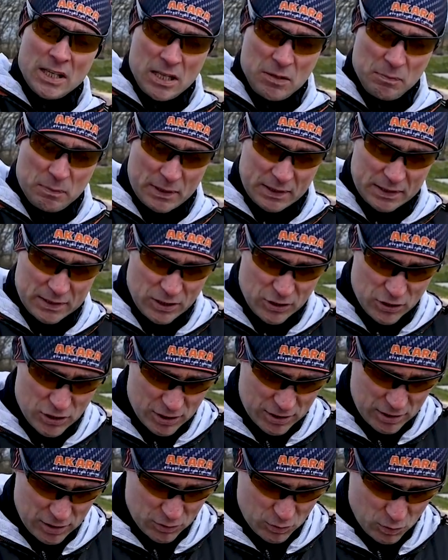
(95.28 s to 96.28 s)
и
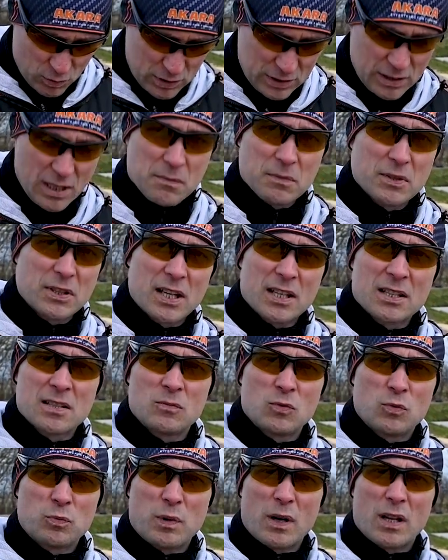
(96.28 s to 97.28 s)
практически тут с нами
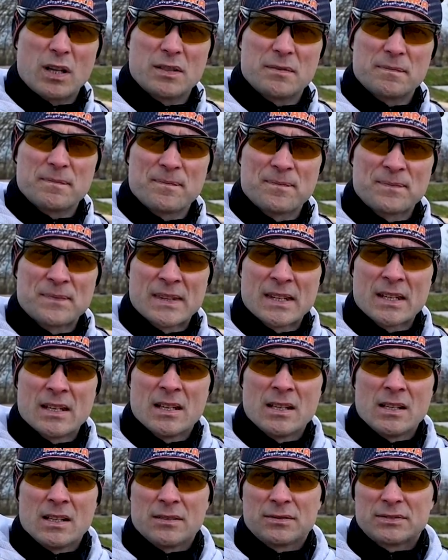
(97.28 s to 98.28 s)
рядом упала.
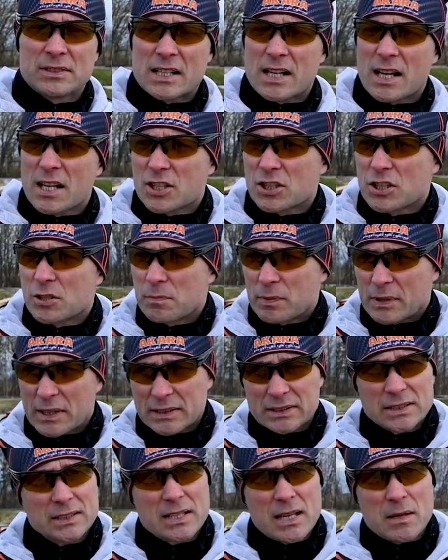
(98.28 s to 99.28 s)
Вторая ошибка
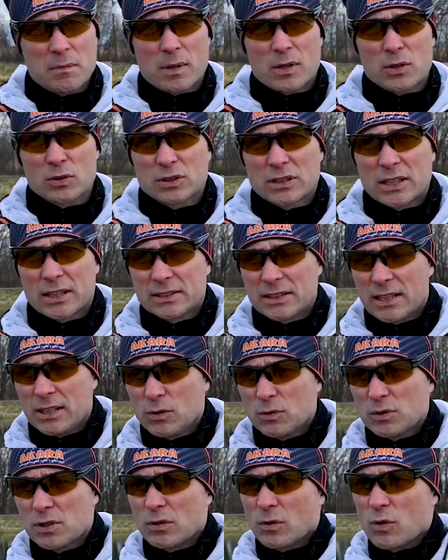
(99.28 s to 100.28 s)
это наоборот, когда
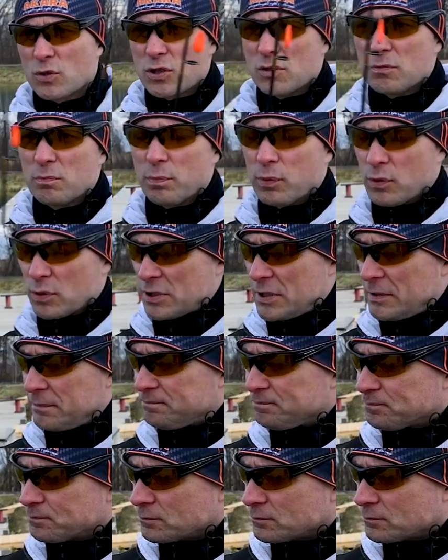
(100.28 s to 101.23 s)
люди очень поздно